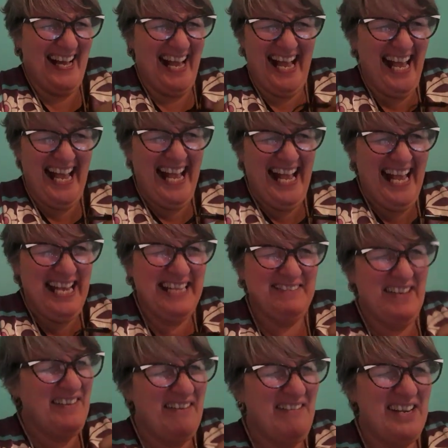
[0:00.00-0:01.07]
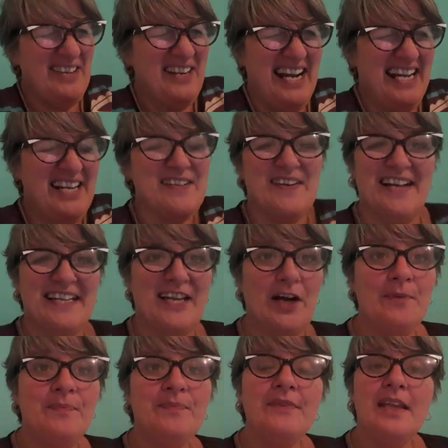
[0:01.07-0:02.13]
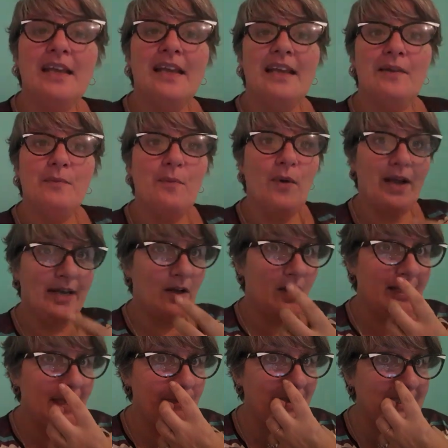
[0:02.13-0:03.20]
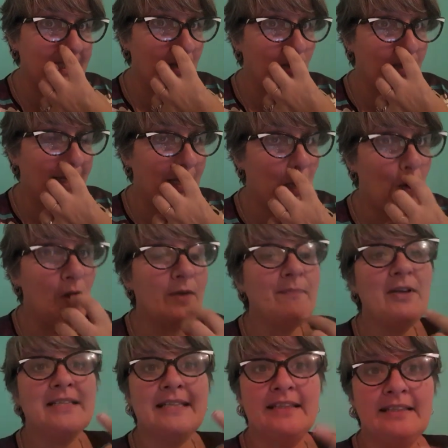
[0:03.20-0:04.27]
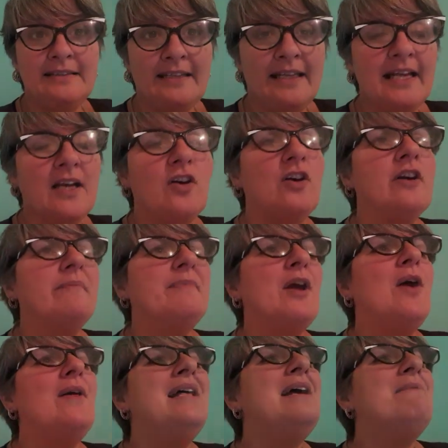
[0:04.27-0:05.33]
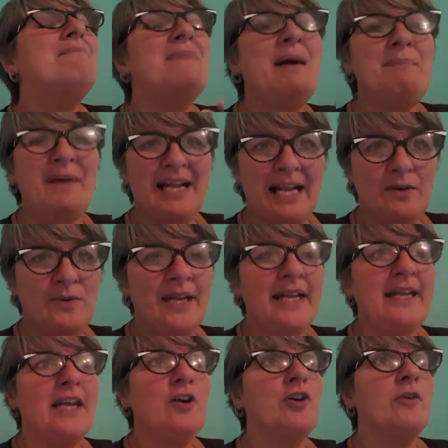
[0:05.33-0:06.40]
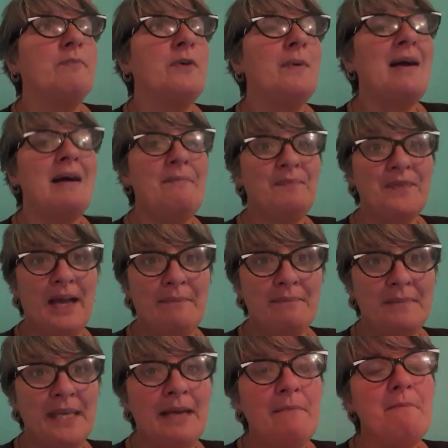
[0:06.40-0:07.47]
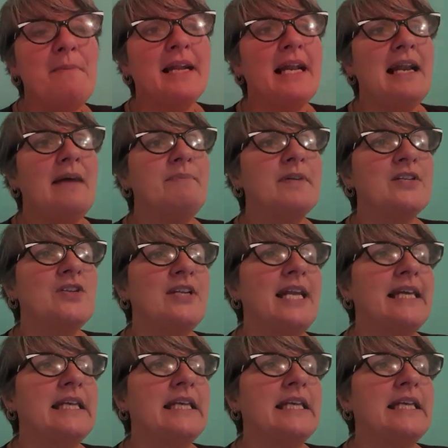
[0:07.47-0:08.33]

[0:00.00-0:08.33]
¡Ay! ¡Viva mi luna en Acuario! Bueno, ¿qué pasa con Escorpio, ascendente en Escorpio? Va para Luna en Escorpio, va también para las personas